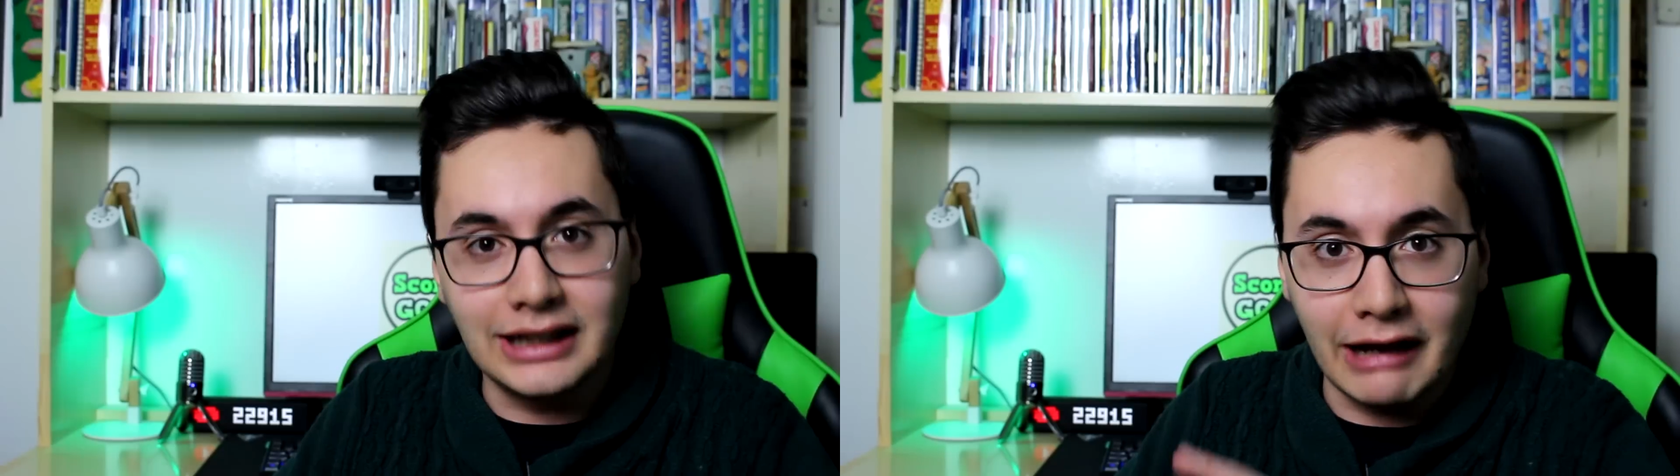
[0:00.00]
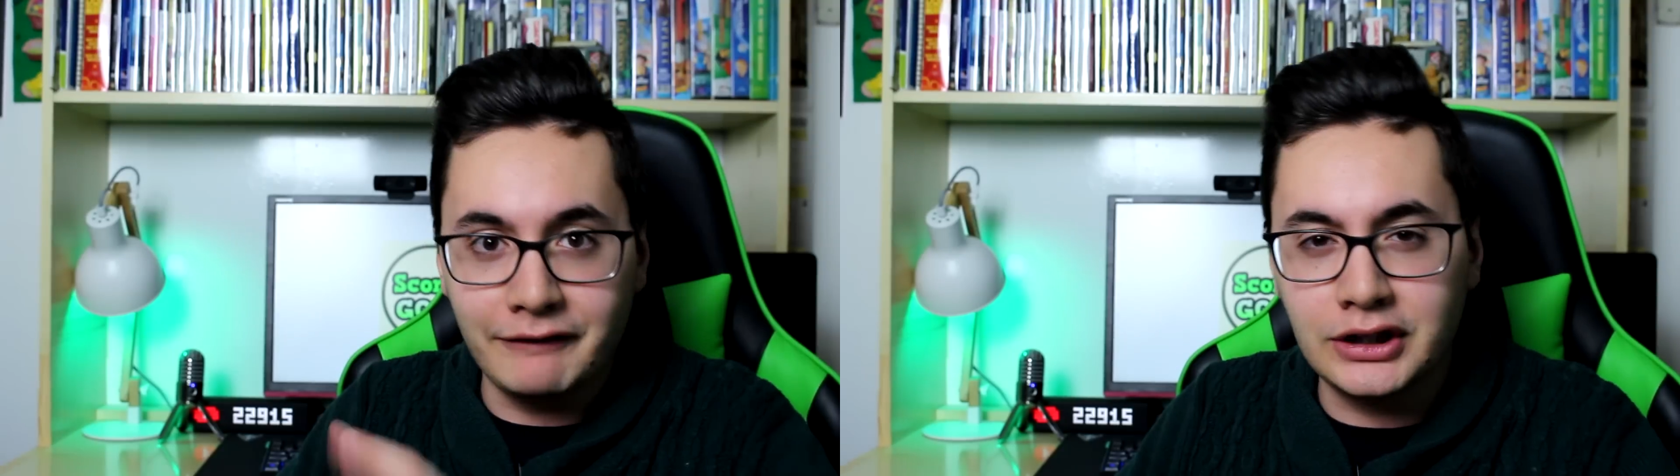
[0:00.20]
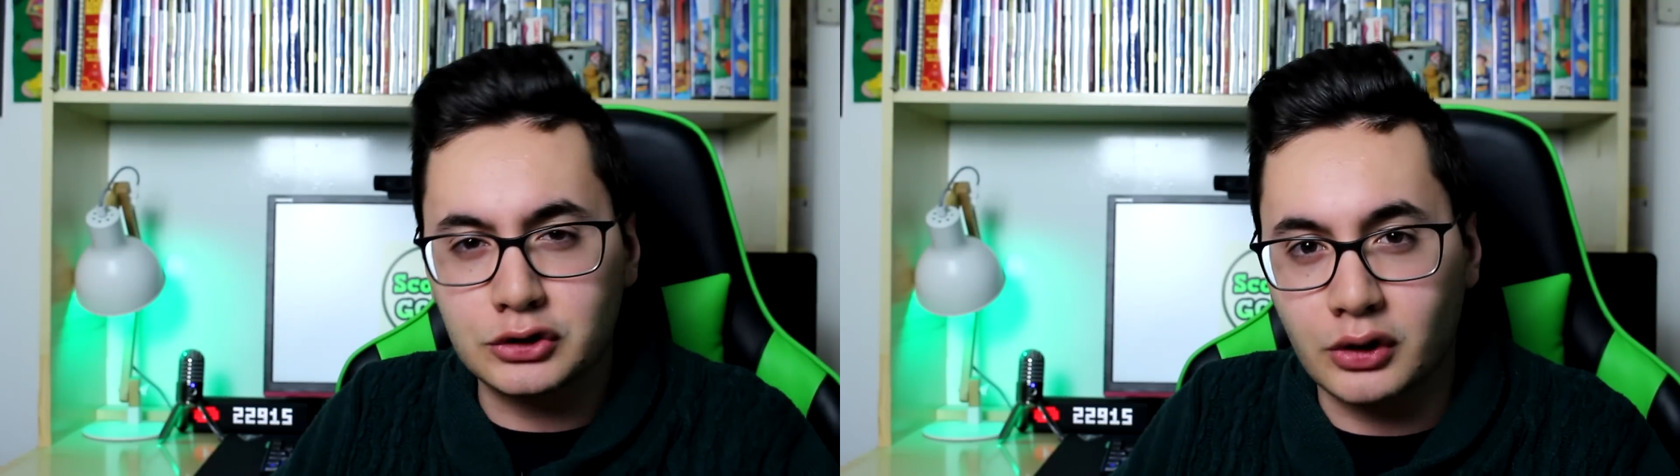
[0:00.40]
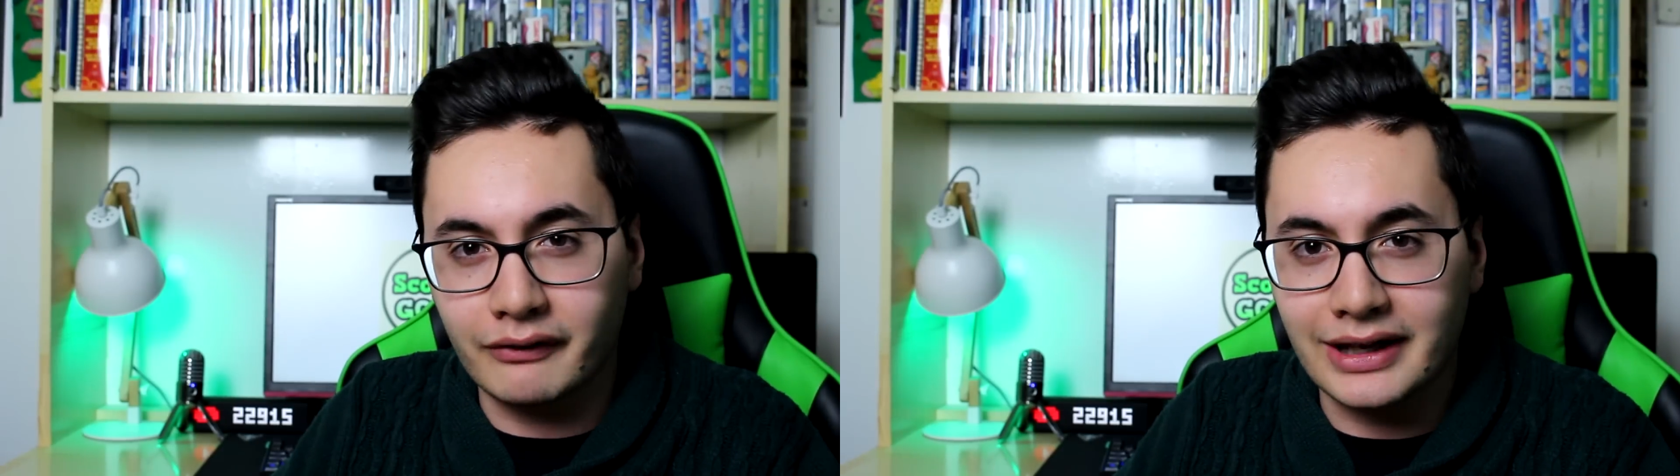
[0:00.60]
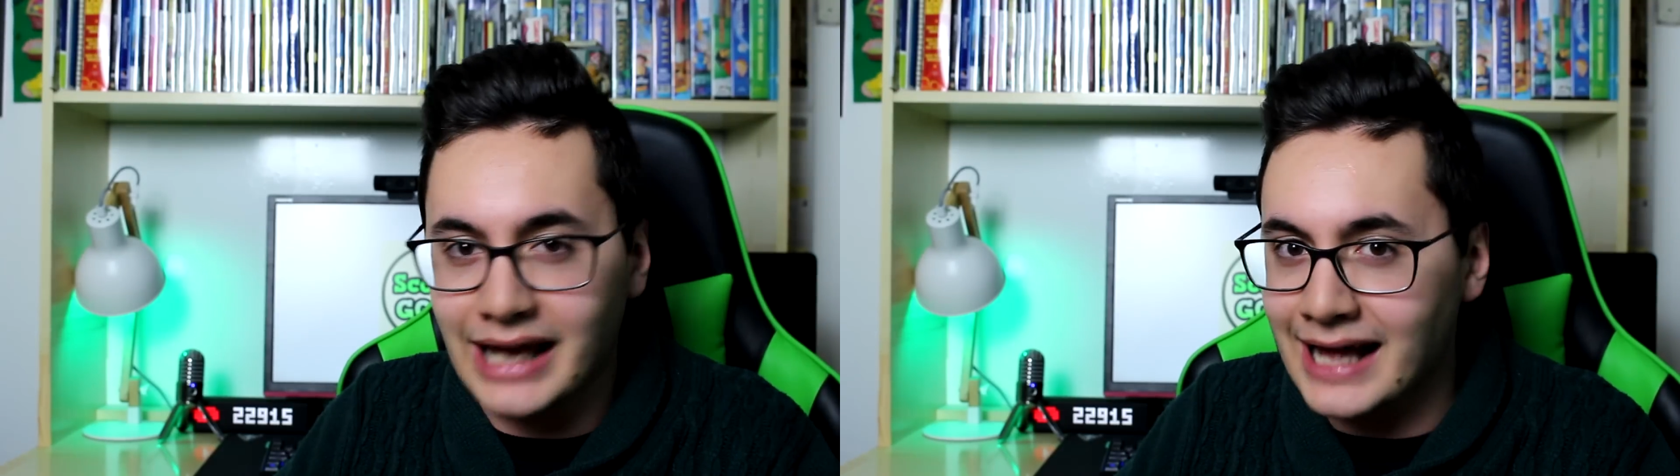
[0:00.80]
della
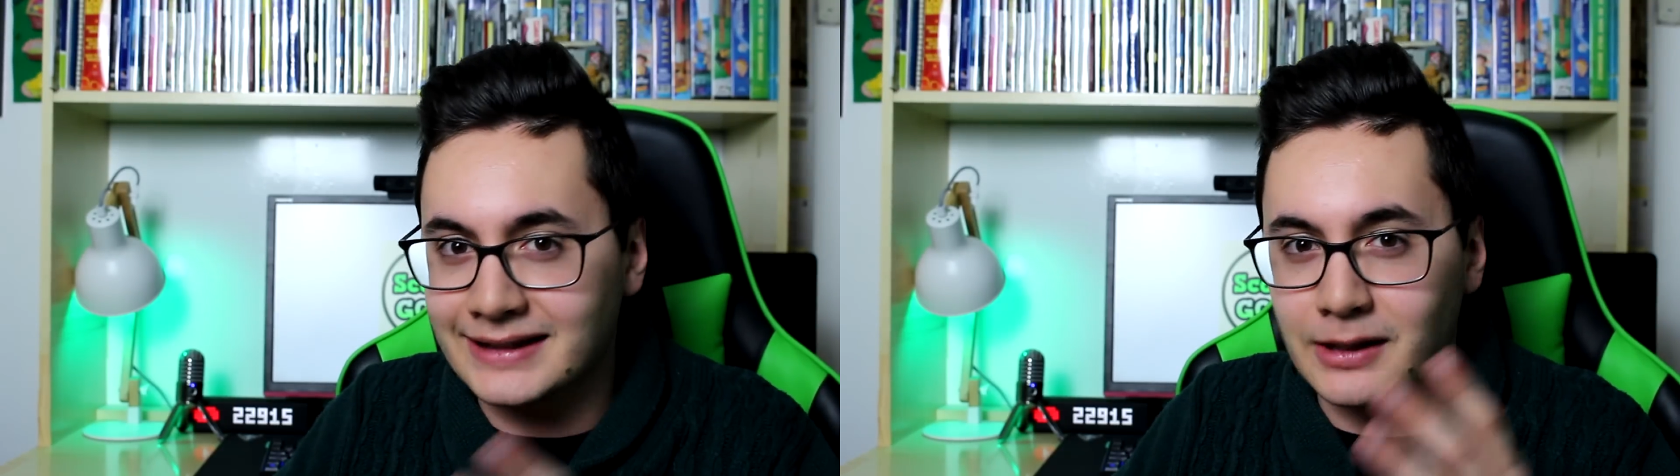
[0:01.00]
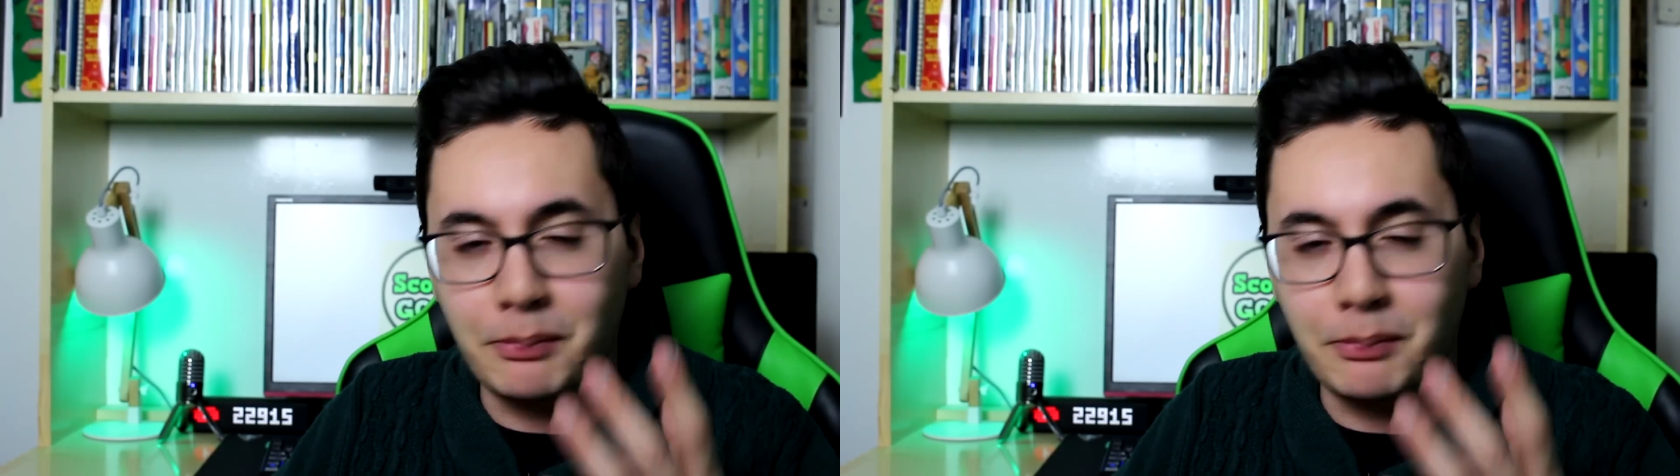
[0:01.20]
videosorveglianza